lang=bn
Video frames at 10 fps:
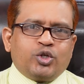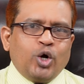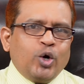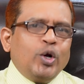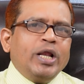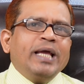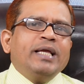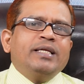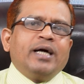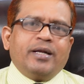সকলেই
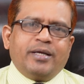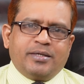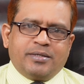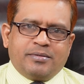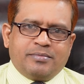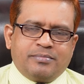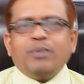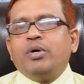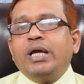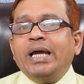জানেন
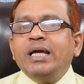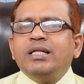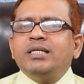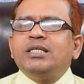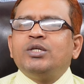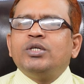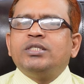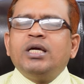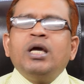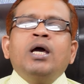এবং এই দেশে
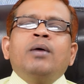রয়েছে